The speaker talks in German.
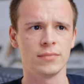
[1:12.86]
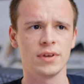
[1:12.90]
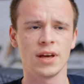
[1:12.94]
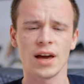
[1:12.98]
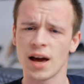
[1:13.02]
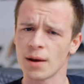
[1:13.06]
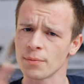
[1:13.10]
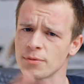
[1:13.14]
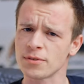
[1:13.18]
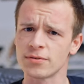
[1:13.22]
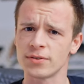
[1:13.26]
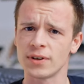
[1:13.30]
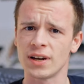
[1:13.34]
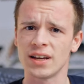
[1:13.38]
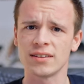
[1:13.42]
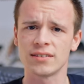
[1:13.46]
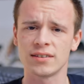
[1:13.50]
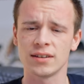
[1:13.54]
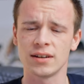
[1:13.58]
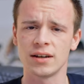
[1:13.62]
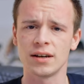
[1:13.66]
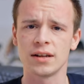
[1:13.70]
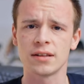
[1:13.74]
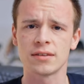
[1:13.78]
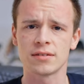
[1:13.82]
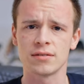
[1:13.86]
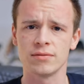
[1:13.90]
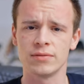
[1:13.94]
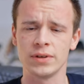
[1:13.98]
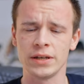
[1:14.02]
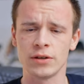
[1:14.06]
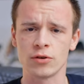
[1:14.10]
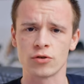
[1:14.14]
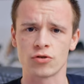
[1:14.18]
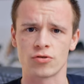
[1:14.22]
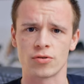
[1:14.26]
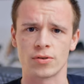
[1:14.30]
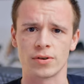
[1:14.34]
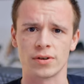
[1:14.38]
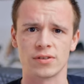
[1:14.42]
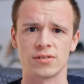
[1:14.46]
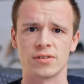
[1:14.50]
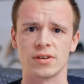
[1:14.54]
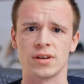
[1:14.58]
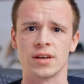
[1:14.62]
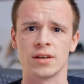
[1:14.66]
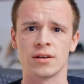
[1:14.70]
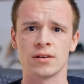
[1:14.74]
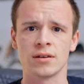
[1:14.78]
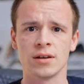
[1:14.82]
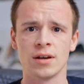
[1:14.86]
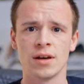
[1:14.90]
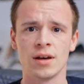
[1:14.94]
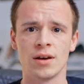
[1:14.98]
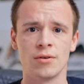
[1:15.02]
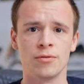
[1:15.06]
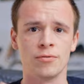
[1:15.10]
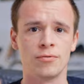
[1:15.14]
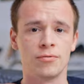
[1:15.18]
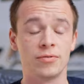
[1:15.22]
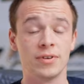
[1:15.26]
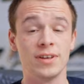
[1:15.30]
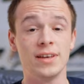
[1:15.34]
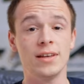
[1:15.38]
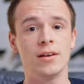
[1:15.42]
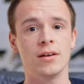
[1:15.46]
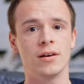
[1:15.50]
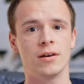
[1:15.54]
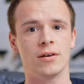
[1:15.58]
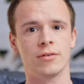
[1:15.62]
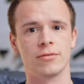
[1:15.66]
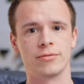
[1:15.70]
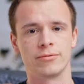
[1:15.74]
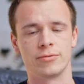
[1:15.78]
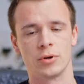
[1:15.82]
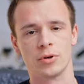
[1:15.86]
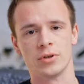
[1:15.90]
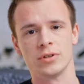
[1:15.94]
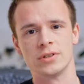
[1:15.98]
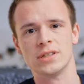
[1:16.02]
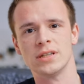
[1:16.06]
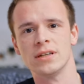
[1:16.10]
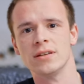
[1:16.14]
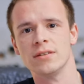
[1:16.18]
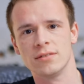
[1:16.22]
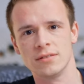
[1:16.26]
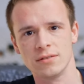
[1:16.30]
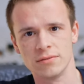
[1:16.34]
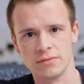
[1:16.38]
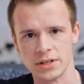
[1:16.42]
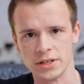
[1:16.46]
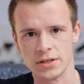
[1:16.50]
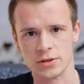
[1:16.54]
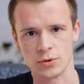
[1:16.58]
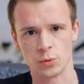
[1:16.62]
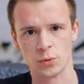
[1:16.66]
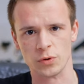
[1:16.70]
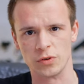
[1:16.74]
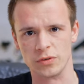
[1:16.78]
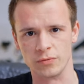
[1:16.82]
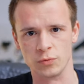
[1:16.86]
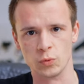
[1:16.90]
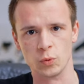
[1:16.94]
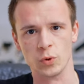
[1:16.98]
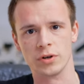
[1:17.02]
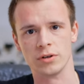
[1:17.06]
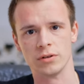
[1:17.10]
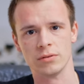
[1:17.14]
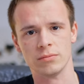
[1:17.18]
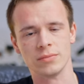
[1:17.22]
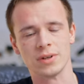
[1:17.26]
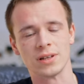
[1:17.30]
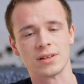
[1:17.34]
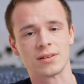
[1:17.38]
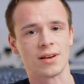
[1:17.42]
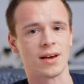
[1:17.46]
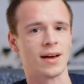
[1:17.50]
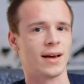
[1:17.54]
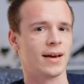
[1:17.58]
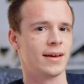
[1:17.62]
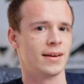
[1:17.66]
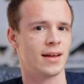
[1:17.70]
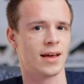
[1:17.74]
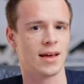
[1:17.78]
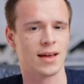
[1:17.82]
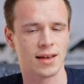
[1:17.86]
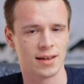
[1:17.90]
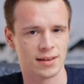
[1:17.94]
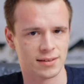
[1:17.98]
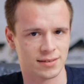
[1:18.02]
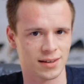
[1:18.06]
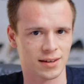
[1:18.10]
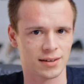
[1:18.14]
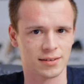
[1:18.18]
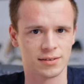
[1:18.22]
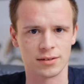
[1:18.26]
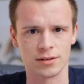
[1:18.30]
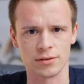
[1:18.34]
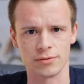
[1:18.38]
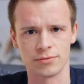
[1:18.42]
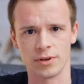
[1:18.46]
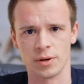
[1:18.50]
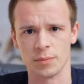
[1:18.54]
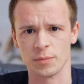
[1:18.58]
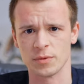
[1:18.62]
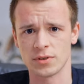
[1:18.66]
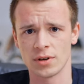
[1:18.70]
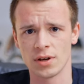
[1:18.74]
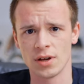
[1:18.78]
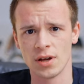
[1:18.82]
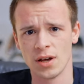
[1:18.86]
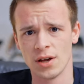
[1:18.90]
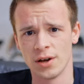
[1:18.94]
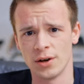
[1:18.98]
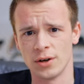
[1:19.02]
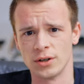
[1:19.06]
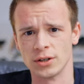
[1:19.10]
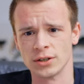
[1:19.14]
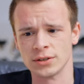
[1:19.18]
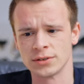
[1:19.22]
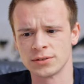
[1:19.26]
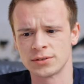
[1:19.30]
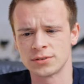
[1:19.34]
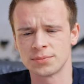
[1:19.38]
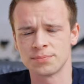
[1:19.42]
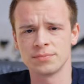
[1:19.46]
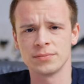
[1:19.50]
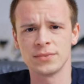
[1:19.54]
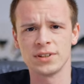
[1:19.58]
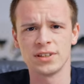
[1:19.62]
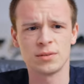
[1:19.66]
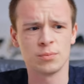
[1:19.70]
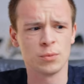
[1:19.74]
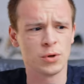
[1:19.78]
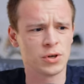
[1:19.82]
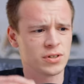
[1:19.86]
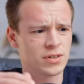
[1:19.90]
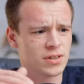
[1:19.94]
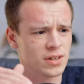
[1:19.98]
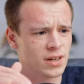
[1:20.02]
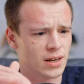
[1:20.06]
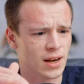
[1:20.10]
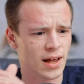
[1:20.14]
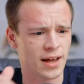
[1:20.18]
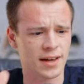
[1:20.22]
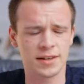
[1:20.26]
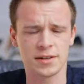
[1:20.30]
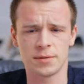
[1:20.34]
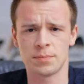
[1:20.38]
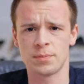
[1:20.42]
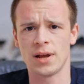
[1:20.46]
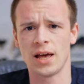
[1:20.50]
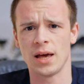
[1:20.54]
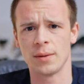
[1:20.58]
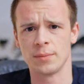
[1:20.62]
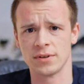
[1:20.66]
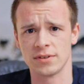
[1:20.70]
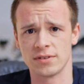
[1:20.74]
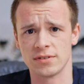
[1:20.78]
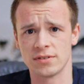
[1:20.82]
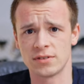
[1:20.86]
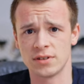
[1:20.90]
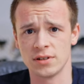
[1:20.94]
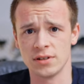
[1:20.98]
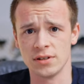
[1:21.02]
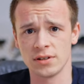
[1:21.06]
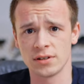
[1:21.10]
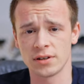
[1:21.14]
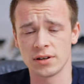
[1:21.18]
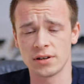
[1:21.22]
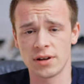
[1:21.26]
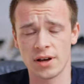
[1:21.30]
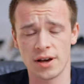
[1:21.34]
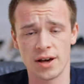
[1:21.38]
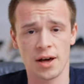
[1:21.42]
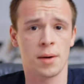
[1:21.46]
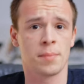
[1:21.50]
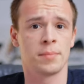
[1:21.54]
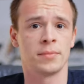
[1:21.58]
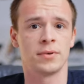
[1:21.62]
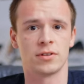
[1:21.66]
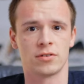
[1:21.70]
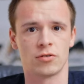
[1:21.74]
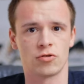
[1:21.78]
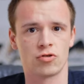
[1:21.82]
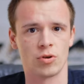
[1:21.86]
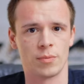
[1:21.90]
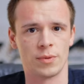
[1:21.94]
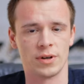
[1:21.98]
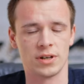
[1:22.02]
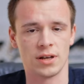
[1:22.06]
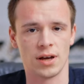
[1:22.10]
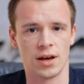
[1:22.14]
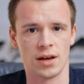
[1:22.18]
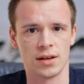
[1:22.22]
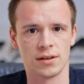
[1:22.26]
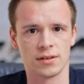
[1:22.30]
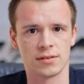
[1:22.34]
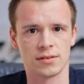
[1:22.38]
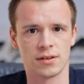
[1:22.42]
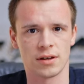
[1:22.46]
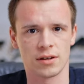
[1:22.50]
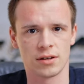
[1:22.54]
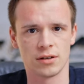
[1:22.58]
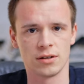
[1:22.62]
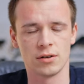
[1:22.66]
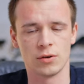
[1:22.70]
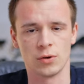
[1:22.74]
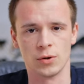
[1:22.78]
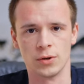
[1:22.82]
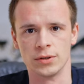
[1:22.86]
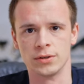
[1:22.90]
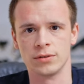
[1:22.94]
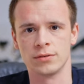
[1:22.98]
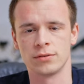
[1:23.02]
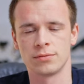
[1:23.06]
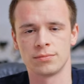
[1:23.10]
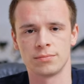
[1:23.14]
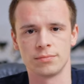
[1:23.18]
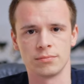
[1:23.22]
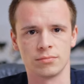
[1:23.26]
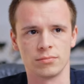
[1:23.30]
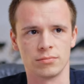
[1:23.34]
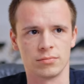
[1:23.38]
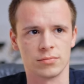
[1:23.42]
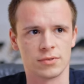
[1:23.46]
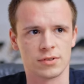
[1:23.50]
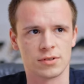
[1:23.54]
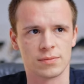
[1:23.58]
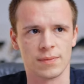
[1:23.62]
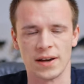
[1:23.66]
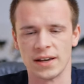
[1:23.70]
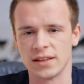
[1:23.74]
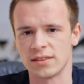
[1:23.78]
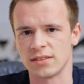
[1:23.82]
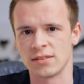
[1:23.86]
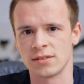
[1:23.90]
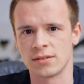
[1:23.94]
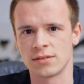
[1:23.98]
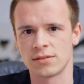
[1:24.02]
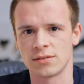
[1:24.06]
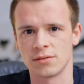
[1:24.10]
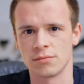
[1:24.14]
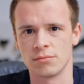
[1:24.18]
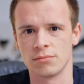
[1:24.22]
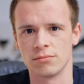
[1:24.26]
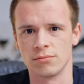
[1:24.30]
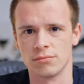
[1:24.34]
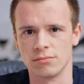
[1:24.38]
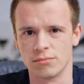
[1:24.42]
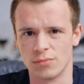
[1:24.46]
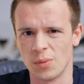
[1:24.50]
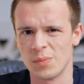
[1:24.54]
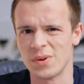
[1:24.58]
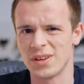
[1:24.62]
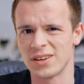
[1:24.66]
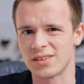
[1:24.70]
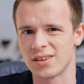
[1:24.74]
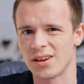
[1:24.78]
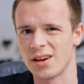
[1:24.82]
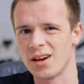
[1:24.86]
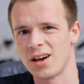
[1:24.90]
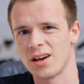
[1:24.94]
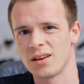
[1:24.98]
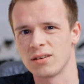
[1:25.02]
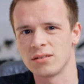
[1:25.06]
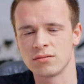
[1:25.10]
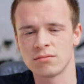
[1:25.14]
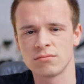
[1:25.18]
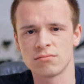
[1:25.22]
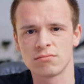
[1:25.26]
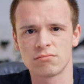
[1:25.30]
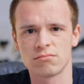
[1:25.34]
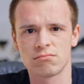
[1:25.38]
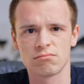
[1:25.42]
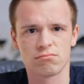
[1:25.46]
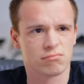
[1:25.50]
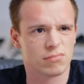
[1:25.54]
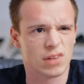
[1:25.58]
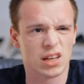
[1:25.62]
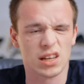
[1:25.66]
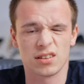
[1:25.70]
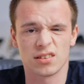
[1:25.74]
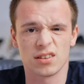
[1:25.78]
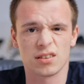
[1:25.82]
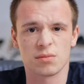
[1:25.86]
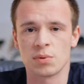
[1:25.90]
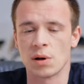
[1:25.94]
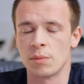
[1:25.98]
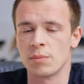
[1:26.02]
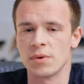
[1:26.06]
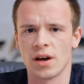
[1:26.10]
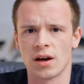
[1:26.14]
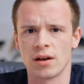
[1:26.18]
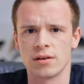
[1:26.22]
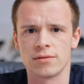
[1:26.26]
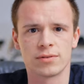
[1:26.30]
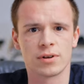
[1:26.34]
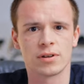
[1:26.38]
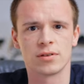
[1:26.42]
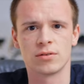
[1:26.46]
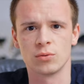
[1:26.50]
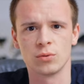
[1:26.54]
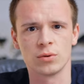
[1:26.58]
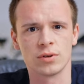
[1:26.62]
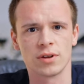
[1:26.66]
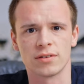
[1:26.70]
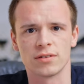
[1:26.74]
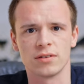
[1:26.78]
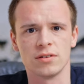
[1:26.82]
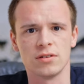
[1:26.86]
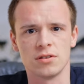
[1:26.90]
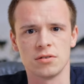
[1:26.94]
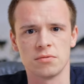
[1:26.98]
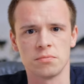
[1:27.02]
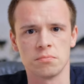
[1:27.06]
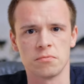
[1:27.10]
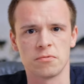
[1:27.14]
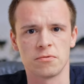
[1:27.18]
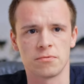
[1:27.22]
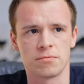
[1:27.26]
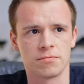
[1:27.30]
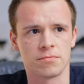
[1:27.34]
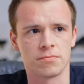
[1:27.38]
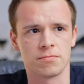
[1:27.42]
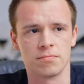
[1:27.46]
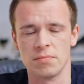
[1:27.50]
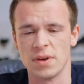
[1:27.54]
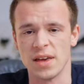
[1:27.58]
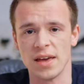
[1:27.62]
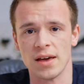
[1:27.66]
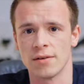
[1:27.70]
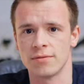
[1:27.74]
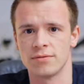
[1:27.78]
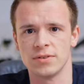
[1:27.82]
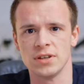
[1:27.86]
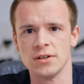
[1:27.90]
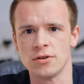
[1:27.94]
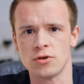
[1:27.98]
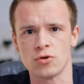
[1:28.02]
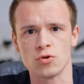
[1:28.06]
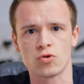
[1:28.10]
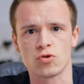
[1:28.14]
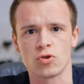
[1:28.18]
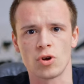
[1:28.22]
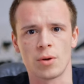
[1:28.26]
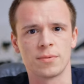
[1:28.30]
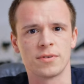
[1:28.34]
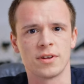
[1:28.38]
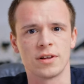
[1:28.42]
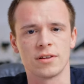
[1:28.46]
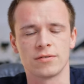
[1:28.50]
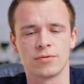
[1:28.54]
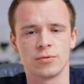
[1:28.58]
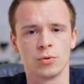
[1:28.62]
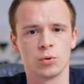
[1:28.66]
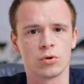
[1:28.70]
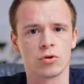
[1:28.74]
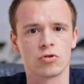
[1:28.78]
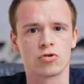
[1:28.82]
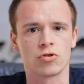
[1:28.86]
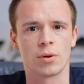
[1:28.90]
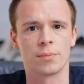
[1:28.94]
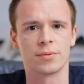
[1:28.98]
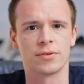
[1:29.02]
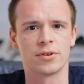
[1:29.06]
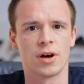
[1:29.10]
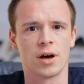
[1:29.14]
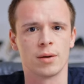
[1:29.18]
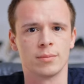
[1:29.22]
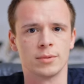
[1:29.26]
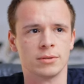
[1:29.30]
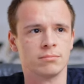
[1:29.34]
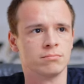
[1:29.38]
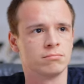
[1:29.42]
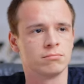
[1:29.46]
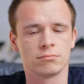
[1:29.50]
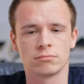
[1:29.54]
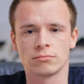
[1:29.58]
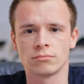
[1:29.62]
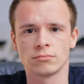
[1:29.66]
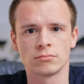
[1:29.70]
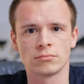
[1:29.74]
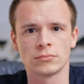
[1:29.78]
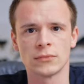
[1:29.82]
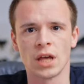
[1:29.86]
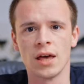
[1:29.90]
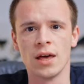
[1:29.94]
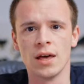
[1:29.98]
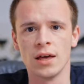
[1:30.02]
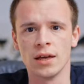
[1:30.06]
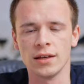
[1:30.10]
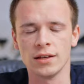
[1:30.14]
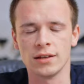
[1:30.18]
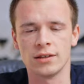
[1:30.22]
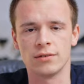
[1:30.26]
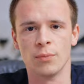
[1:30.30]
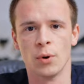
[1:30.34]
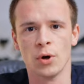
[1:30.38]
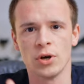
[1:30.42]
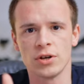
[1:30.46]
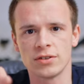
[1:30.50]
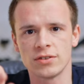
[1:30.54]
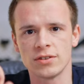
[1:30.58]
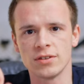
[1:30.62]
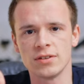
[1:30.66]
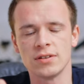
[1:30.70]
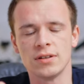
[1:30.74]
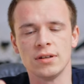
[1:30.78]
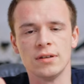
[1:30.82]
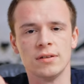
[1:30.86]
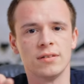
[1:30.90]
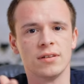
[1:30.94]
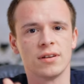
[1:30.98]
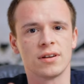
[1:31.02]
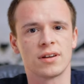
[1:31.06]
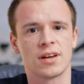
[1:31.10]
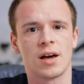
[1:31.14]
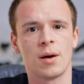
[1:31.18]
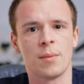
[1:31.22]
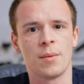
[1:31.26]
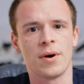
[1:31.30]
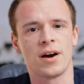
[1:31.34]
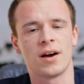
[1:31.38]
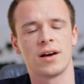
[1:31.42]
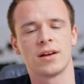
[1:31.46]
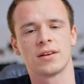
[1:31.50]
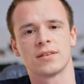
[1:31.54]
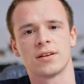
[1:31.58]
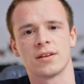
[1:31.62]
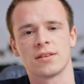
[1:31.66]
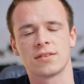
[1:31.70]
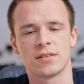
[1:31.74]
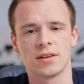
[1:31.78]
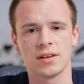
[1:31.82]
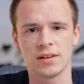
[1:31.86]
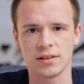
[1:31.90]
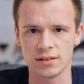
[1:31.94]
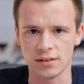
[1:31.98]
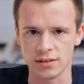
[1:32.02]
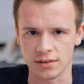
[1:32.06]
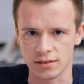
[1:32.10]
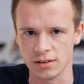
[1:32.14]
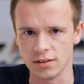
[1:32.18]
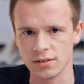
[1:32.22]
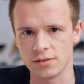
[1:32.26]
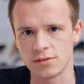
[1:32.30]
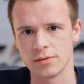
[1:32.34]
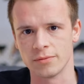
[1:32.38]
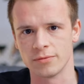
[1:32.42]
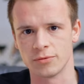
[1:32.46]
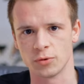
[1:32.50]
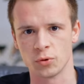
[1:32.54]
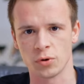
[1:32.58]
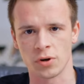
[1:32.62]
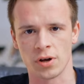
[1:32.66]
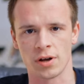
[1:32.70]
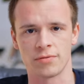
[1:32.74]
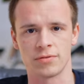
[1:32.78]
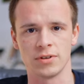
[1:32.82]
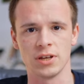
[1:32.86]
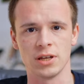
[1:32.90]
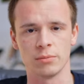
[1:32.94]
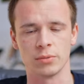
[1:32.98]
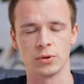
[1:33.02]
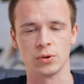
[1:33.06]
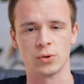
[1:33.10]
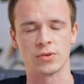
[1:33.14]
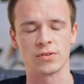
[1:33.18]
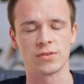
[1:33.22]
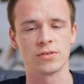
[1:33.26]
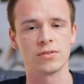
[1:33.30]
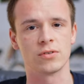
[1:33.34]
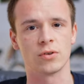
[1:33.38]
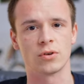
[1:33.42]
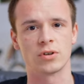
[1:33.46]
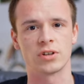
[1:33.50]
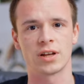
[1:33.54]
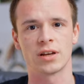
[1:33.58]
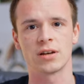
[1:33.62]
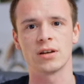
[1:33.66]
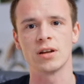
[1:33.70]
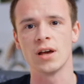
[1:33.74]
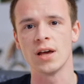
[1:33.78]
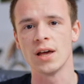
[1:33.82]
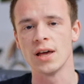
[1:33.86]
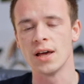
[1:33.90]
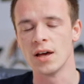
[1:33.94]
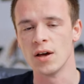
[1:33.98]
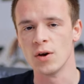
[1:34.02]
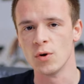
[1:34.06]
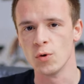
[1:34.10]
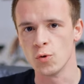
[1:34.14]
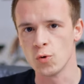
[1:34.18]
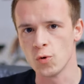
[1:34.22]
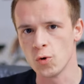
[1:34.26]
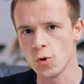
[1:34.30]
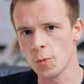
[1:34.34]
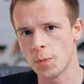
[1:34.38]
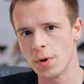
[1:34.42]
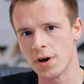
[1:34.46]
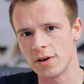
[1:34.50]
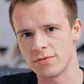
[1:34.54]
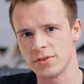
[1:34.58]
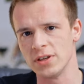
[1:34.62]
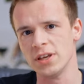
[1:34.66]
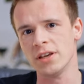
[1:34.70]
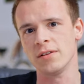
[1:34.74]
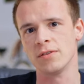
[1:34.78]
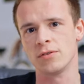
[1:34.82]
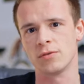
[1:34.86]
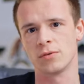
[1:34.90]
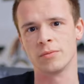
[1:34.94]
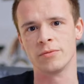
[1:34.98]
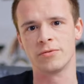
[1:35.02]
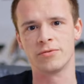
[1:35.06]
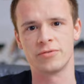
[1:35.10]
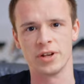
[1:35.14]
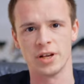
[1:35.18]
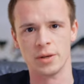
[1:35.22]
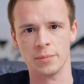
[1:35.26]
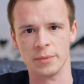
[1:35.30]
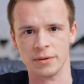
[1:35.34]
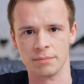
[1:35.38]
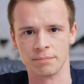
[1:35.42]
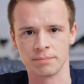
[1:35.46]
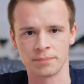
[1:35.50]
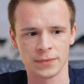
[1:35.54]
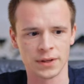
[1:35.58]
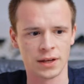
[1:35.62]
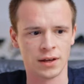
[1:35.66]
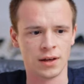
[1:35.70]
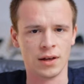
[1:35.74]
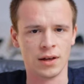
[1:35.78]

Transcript: ihr habt es vielleicht in den letzten Videos schon gesehen, viele von diesen Videos wurden mit einer R6 gefilmt. Und ich möchte einen gleichbleibenden Stil drin haben, das ist schon mal die eine Sache. Und zweitens, momentan ist es bei mir einfach so, dass ich mehr Videojobs als Fotojobs habe. Ich möchte diese Kamera tatsächlich nicht zum Fotografieren benutzen, sondern überwiegend zum Filmen.